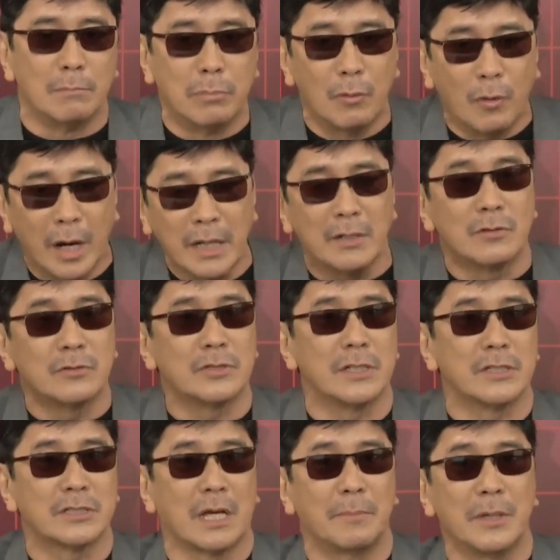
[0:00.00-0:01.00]
Buhay nung
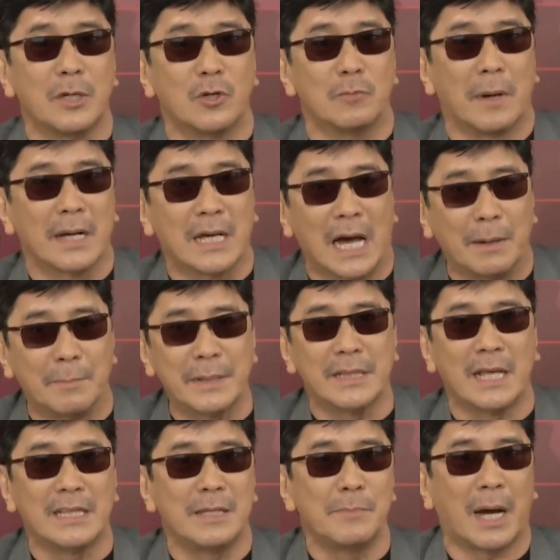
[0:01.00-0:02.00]
sinasabing gumagamit
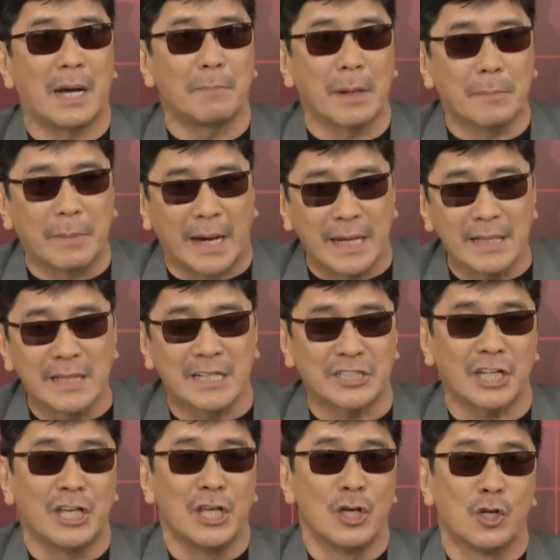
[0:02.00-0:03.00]
na hindi makapagbayad
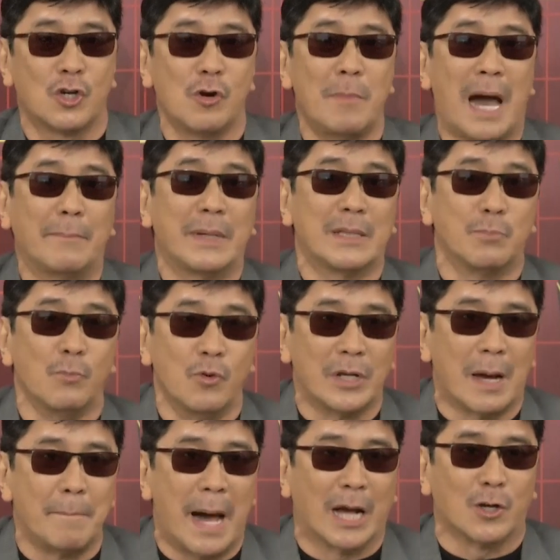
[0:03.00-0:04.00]
kasi gumamit
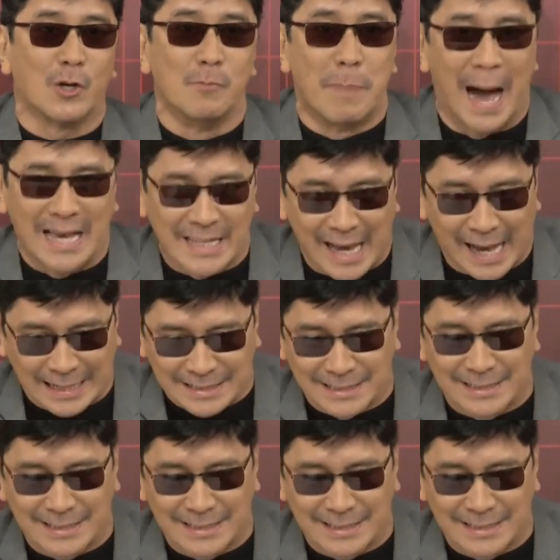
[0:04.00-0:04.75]
muna bago bayad.